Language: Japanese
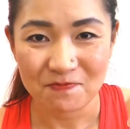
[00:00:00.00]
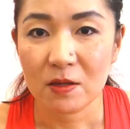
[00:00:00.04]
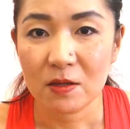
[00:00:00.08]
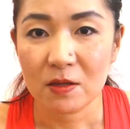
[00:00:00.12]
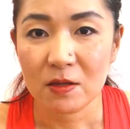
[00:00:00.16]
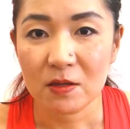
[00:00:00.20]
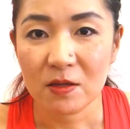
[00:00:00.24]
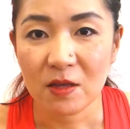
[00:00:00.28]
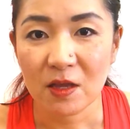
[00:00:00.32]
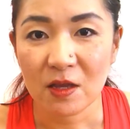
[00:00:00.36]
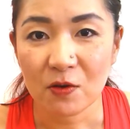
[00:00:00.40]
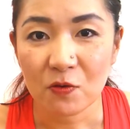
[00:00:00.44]

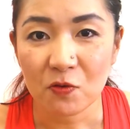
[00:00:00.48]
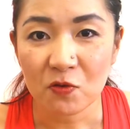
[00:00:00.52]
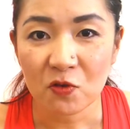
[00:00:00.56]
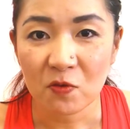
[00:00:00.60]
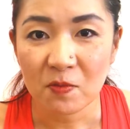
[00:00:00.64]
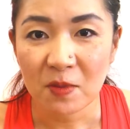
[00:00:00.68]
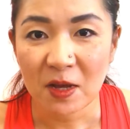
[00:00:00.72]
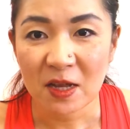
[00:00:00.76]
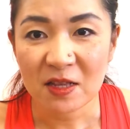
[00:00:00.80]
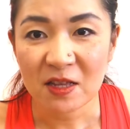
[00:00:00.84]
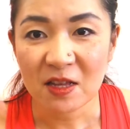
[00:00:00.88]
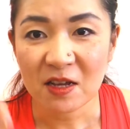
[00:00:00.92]
で、この
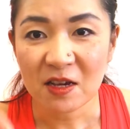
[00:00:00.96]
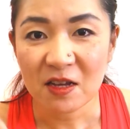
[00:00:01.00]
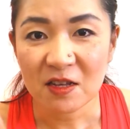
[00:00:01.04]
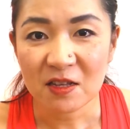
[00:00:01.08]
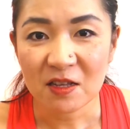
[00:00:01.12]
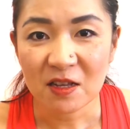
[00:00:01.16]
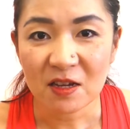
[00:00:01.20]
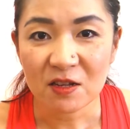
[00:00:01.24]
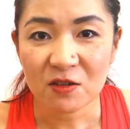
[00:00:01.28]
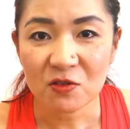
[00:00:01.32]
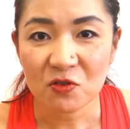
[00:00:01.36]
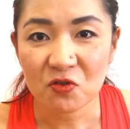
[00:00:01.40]
真ん中
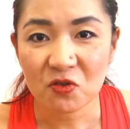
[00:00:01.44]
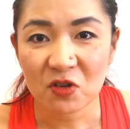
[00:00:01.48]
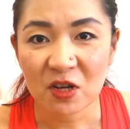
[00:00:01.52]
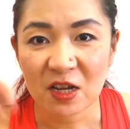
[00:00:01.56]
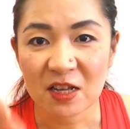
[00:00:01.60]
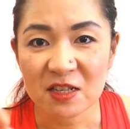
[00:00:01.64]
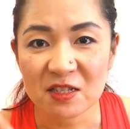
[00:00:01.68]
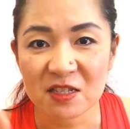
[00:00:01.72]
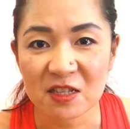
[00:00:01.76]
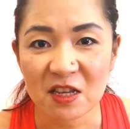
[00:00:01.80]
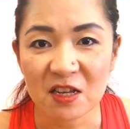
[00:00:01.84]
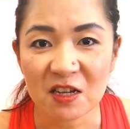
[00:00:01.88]
にあるの
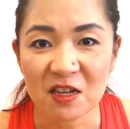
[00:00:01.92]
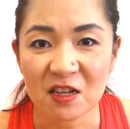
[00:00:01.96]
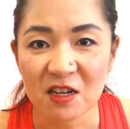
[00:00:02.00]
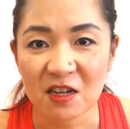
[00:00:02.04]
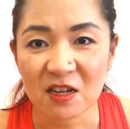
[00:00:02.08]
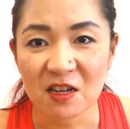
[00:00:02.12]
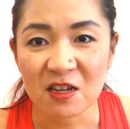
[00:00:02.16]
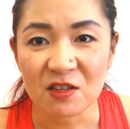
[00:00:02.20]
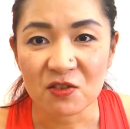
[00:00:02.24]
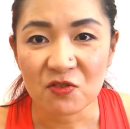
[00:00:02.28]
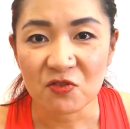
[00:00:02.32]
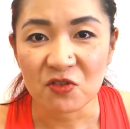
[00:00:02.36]
が前
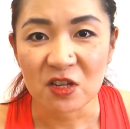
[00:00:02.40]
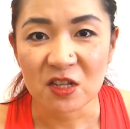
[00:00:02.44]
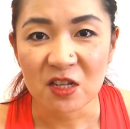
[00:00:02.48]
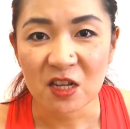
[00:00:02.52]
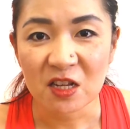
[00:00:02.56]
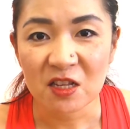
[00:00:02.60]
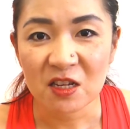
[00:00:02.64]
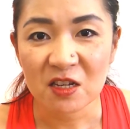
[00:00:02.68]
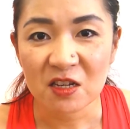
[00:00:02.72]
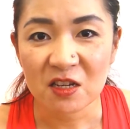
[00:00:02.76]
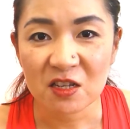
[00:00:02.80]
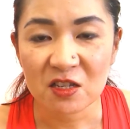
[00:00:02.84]
回のい
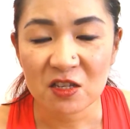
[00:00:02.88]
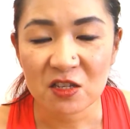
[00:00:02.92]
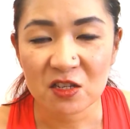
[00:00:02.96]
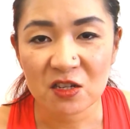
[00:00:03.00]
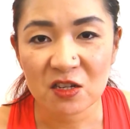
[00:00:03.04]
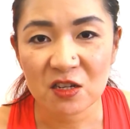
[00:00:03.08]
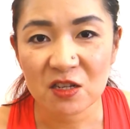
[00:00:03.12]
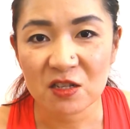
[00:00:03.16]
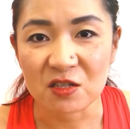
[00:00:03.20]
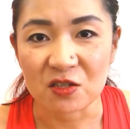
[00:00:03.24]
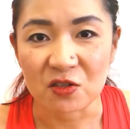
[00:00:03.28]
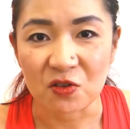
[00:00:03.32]
ただき
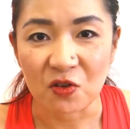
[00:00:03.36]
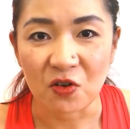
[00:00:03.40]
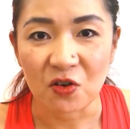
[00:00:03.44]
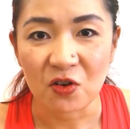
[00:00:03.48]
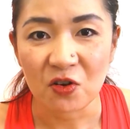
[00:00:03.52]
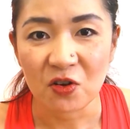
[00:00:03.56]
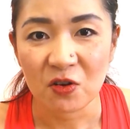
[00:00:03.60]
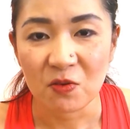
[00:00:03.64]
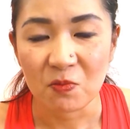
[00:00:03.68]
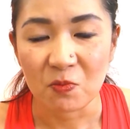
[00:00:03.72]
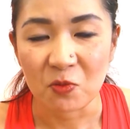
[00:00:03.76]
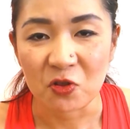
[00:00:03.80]
シリーズの
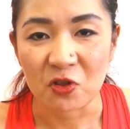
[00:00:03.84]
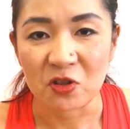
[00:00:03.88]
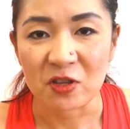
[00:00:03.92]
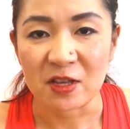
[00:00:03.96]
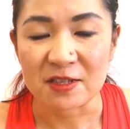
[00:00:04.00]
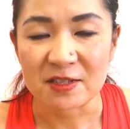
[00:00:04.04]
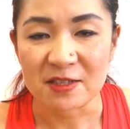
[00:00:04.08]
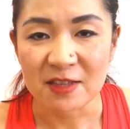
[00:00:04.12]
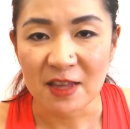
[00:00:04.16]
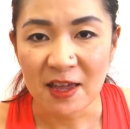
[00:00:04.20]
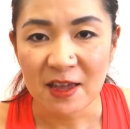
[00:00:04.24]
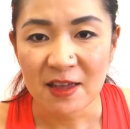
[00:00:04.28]
もので
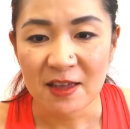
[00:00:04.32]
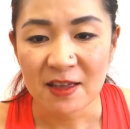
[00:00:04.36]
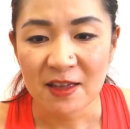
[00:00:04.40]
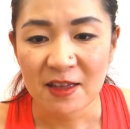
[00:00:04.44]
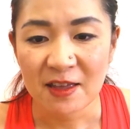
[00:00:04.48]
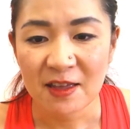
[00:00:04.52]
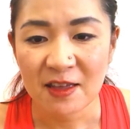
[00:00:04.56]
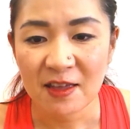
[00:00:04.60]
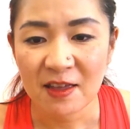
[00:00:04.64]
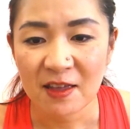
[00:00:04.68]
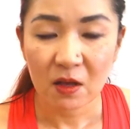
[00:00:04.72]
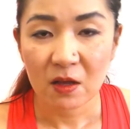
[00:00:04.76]
すね。
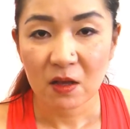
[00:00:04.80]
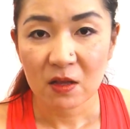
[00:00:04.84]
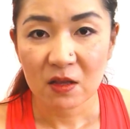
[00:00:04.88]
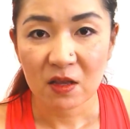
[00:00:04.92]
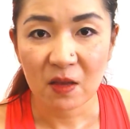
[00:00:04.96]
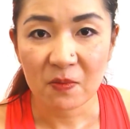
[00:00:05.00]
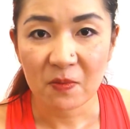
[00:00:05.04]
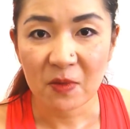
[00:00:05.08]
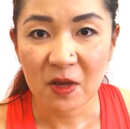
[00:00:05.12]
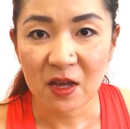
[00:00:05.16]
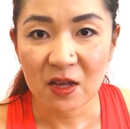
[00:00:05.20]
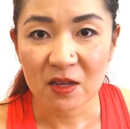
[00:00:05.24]

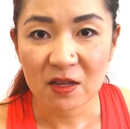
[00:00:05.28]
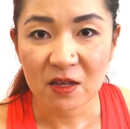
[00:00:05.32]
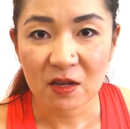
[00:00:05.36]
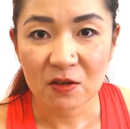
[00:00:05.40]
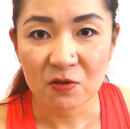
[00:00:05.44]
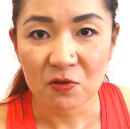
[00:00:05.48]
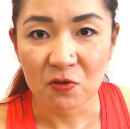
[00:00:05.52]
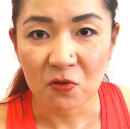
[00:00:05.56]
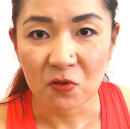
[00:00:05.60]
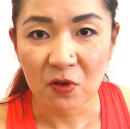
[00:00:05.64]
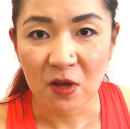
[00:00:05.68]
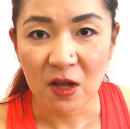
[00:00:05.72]
手前に
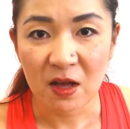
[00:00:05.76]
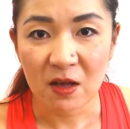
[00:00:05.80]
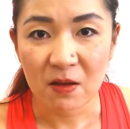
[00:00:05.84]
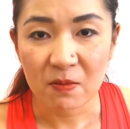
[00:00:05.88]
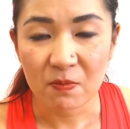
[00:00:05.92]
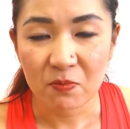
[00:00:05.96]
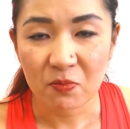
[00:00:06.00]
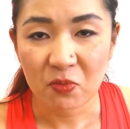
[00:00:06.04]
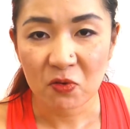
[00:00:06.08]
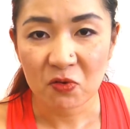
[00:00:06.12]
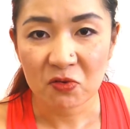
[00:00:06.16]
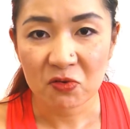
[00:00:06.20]
あるの
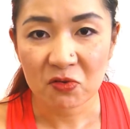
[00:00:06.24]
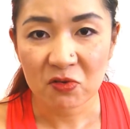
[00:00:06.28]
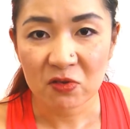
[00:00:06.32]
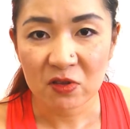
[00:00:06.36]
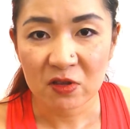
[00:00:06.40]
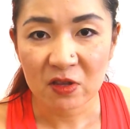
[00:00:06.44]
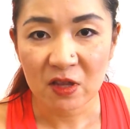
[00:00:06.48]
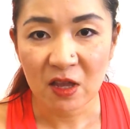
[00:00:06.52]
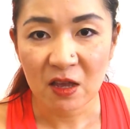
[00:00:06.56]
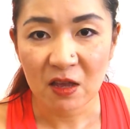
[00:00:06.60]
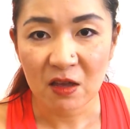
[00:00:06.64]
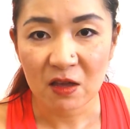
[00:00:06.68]
が
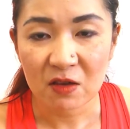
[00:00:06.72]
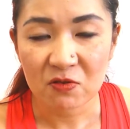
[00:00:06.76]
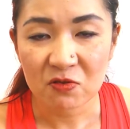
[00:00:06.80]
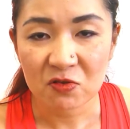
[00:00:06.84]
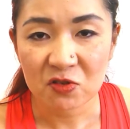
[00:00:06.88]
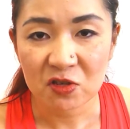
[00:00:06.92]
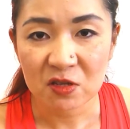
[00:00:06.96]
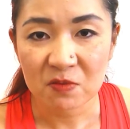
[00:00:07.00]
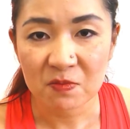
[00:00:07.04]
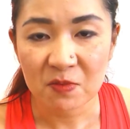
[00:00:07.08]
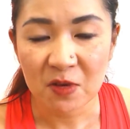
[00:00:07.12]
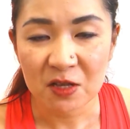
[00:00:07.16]
ポンテ
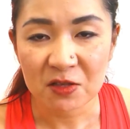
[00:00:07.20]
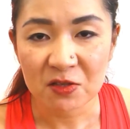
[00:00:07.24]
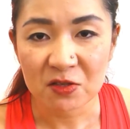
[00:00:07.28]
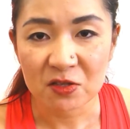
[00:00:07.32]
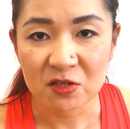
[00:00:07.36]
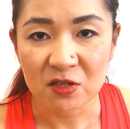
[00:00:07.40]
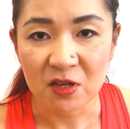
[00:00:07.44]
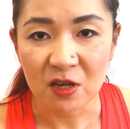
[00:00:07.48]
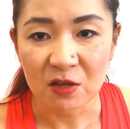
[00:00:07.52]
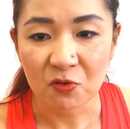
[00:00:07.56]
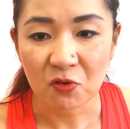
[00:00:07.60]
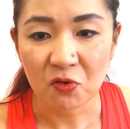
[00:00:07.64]
宇治抹
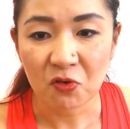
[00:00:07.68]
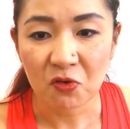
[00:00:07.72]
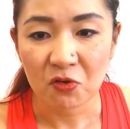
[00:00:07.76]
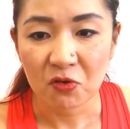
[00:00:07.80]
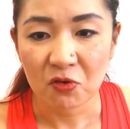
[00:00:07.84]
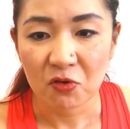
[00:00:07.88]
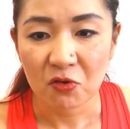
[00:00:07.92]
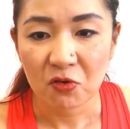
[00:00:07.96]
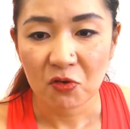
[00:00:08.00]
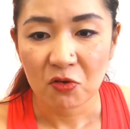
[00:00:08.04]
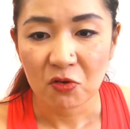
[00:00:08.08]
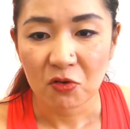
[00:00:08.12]
茶の
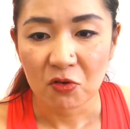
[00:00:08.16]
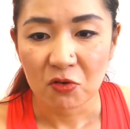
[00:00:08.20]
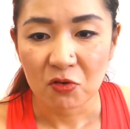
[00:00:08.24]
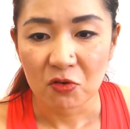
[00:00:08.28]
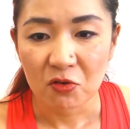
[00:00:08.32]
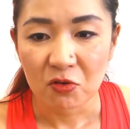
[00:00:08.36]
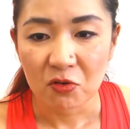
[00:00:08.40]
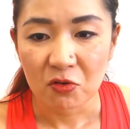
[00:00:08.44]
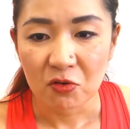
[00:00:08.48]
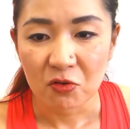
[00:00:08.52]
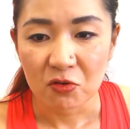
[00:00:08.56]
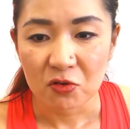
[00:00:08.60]

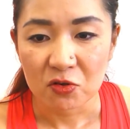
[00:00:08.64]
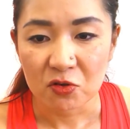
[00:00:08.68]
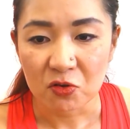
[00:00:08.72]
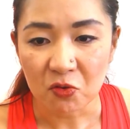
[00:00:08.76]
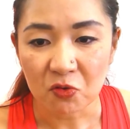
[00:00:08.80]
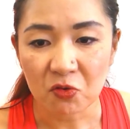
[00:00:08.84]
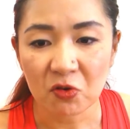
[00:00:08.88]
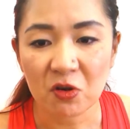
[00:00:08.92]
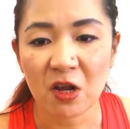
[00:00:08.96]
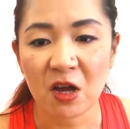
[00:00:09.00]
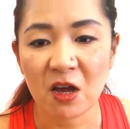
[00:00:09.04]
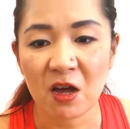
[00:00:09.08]

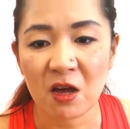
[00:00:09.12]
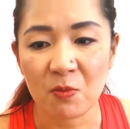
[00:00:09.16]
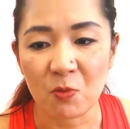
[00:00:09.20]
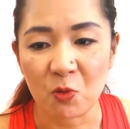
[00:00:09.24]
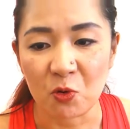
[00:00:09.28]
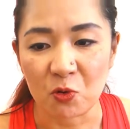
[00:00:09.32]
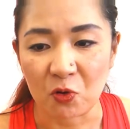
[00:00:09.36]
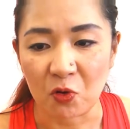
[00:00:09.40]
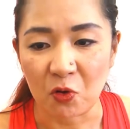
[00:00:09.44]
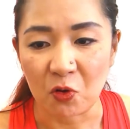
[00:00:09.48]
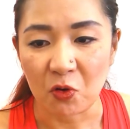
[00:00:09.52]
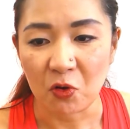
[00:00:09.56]

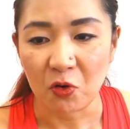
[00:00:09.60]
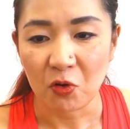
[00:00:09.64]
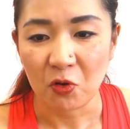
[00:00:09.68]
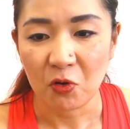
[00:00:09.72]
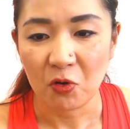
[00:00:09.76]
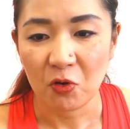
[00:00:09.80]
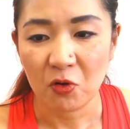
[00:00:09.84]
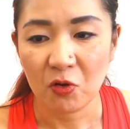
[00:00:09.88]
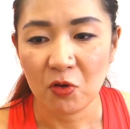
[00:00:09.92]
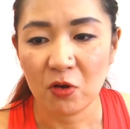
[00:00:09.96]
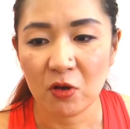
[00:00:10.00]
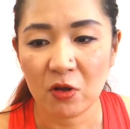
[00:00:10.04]
ショコラアーモンド。
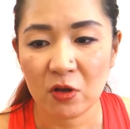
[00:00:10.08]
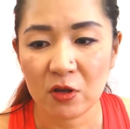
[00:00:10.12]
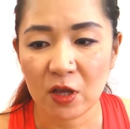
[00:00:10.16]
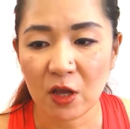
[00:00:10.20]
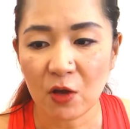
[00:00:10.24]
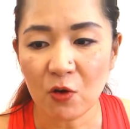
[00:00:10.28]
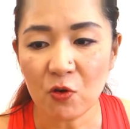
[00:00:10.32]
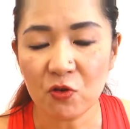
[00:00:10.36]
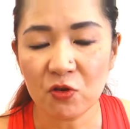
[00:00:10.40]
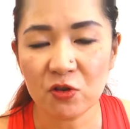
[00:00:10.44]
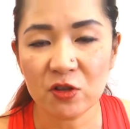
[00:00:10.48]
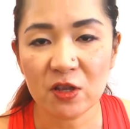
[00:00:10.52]

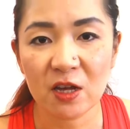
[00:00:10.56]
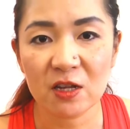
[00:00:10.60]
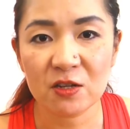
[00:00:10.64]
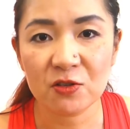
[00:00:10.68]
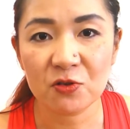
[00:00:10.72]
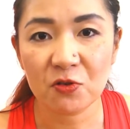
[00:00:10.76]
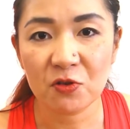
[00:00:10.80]
で、奥にあるの